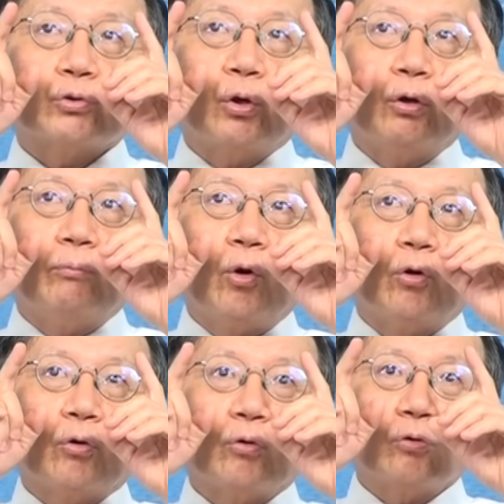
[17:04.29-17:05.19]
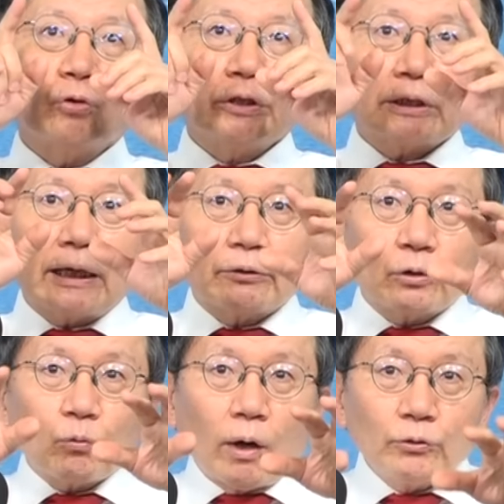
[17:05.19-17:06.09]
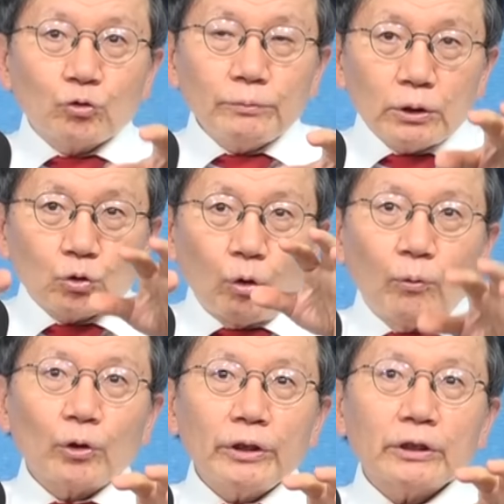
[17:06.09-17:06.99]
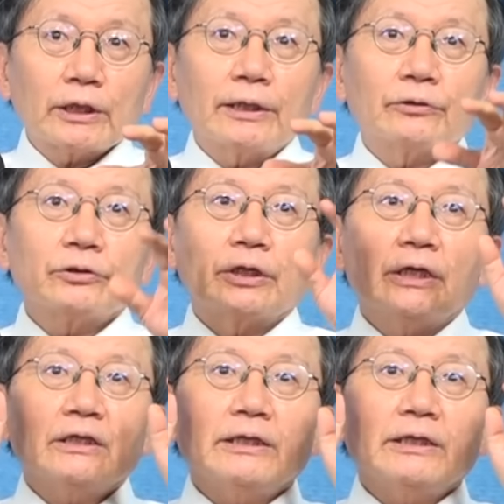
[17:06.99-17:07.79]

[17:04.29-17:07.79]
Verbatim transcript: 조몽이 살던 원주민 조몽인이 살던데